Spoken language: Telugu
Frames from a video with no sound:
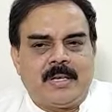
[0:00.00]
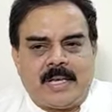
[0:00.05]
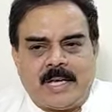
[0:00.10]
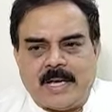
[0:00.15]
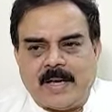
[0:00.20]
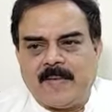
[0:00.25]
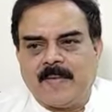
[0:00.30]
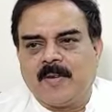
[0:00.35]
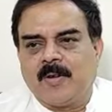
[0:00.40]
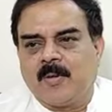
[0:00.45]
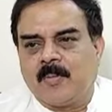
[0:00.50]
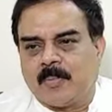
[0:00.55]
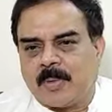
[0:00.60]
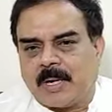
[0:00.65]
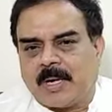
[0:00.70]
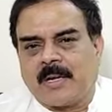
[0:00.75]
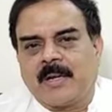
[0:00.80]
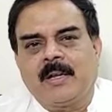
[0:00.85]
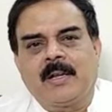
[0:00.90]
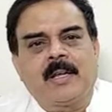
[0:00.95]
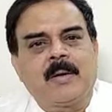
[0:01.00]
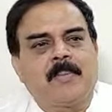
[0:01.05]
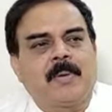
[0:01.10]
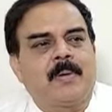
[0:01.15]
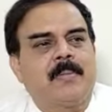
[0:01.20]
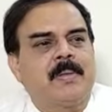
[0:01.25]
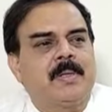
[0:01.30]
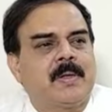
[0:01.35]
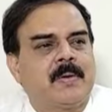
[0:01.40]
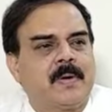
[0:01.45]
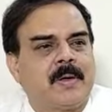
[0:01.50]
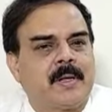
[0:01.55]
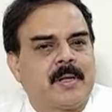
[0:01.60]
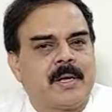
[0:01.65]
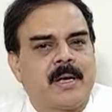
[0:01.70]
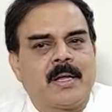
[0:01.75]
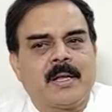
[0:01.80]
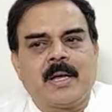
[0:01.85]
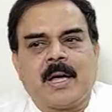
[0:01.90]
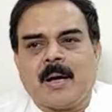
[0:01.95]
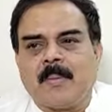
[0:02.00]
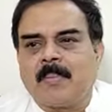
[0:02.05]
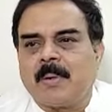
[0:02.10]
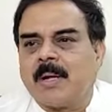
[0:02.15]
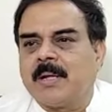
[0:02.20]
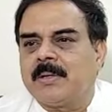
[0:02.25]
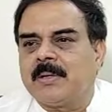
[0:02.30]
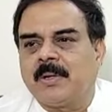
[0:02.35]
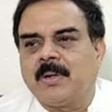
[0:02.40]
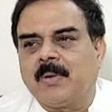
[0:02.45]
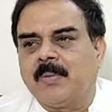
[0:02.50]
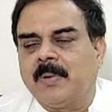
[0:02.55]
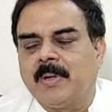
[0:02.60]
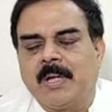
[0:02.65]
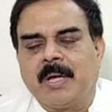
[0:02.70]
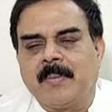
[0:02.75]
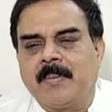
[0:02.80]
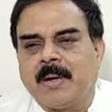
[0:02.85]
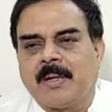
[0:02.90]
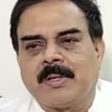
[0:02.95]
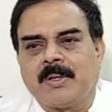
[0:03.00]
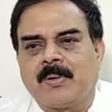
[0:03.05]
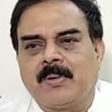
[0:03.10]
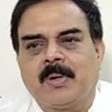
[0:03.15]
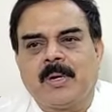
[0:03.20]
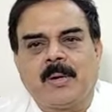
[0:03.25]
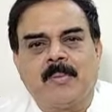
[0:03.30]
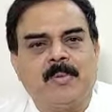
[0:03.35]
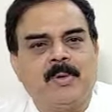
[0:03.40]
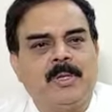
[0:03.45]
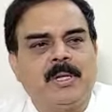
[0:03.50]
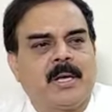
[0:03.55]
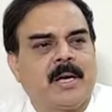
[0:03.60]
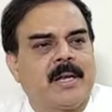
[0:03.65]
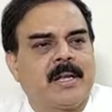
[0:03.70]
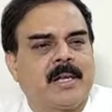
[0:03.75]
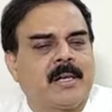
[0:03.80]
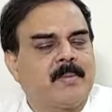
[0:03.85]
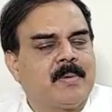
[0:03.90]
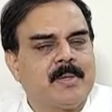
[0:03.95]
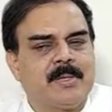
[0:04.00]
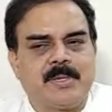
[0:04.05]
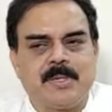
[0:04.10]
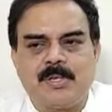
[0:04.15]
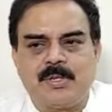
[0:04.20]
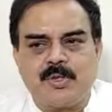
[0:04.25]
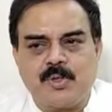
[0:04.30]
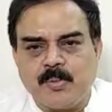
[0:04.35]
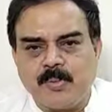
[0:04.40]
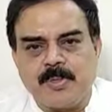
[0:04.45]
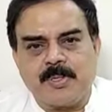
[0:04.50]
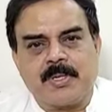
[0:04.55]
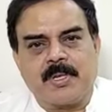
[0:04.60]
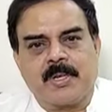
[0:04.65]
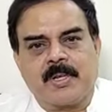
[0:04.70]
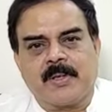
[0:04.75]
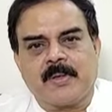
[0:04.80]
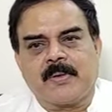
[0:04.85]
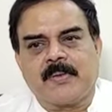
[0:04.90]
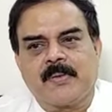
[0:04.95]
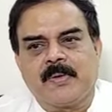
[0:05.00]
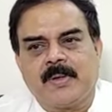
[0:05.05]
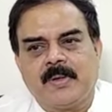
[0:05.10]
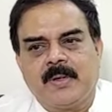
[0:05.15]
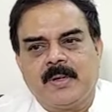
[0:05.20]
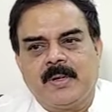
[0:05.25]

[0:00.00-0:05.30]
కేవలం ప్రకటనలకే పరిమితమయ్యారు కానీ ఆ ప్రాంతంలో వీరు ఏమాత్రం కూడా అభివృద్ధి కార్యక్రమాలు చేసి చూపించలేదు